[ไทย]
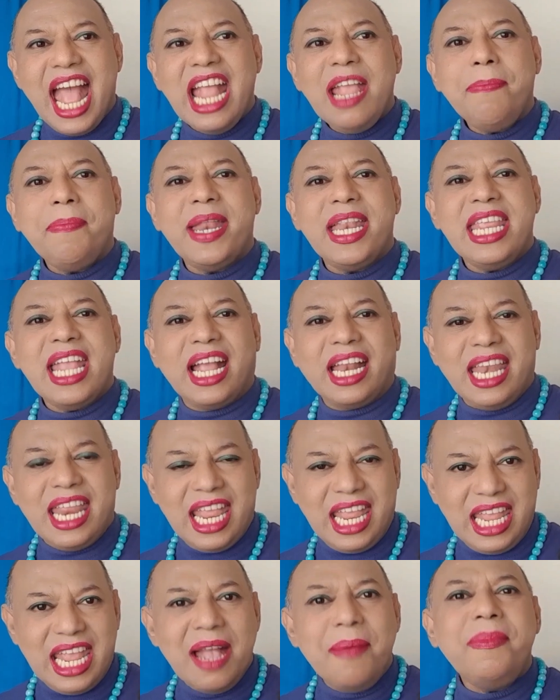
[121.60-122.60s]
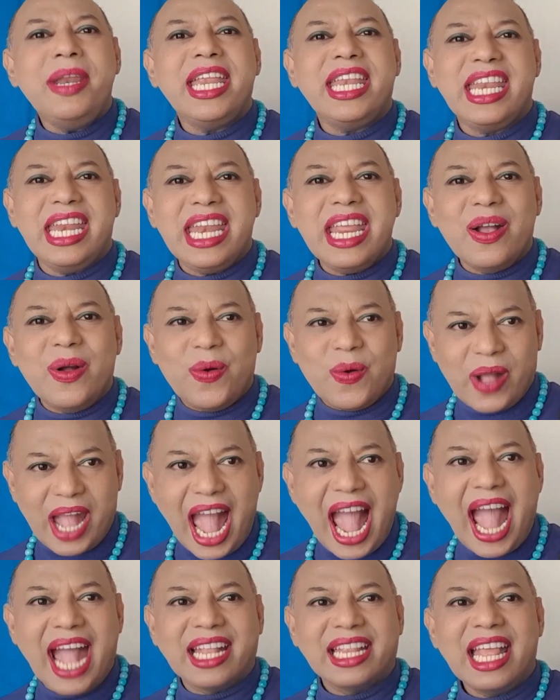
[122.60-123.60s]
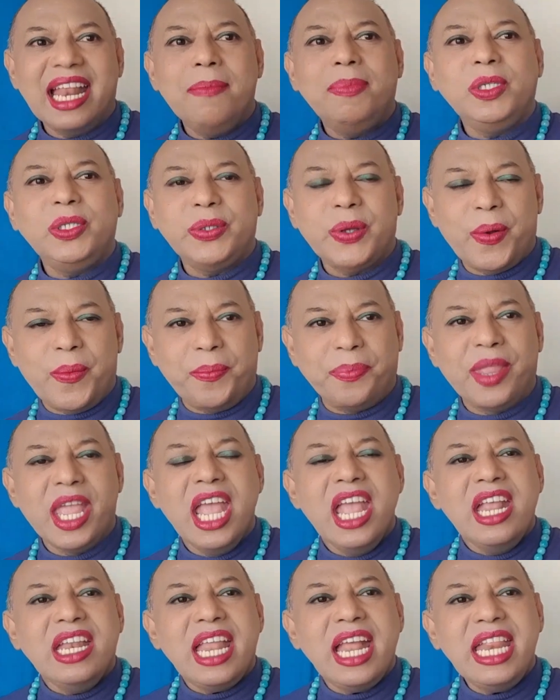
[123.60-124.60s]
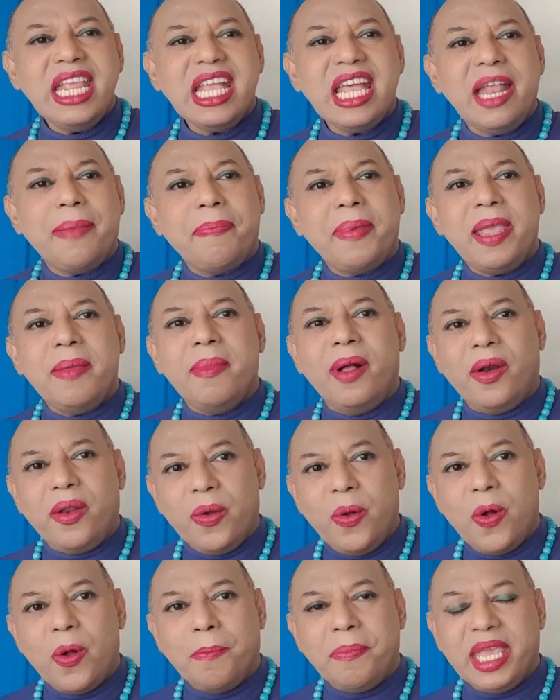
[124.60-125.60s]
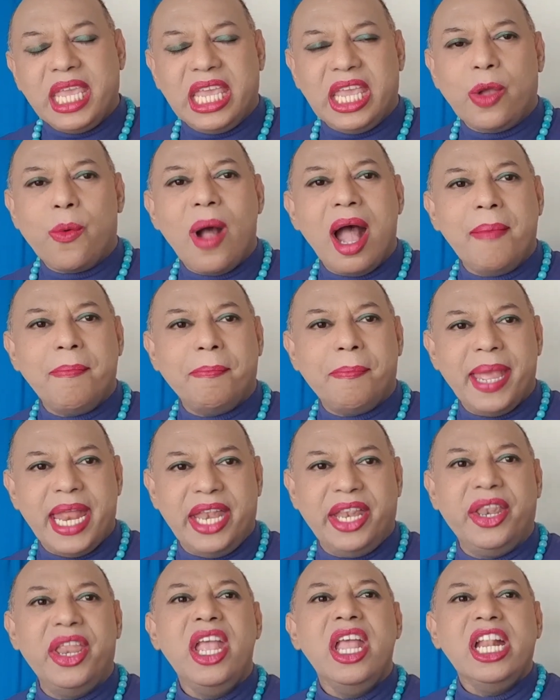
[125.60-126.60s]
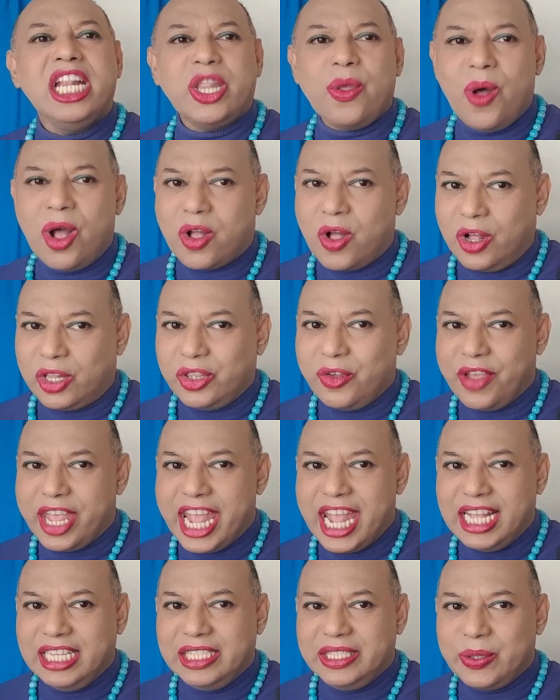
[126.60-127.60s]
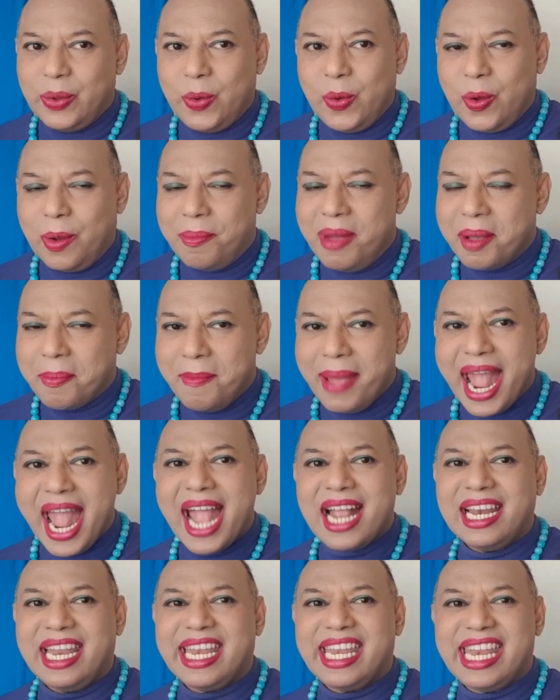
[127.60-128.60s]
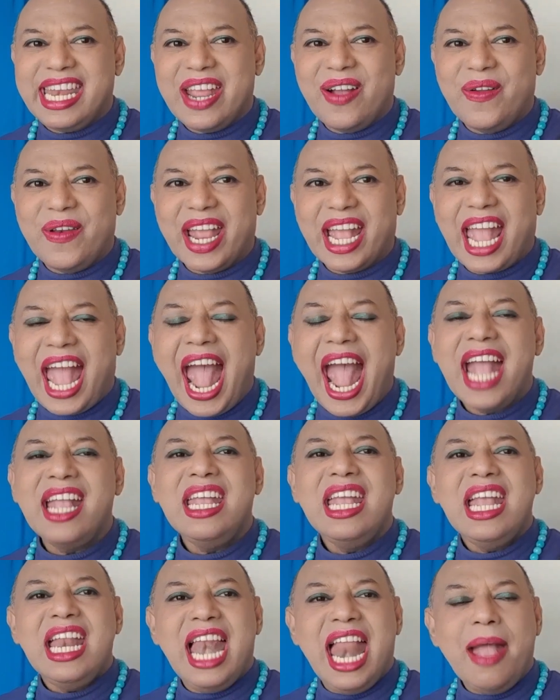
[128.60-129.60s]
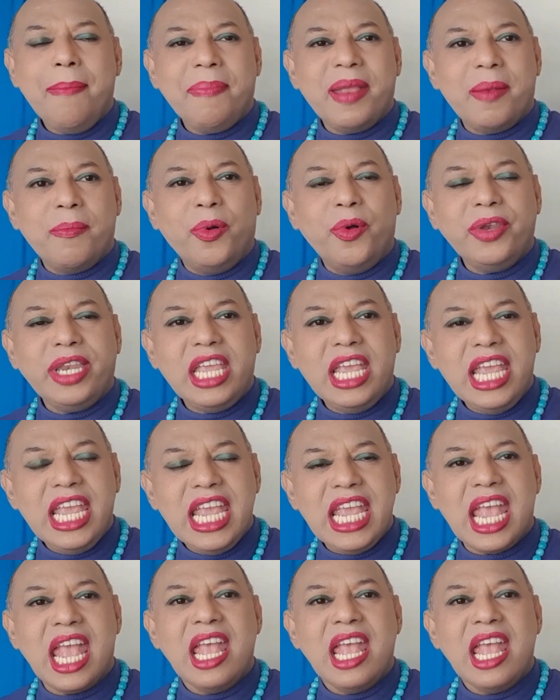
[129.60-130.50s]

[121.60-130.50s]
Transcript: ได้เป็นอย่างดีเยี่ยมเลยทีเดียวค่ะท่านผู้ชมท่านที่เกิดปีมะโรงมีความเป็นตัวของตัวเองสูงมากๆเลยทีเดียวนะคะและเป็นผู้ที่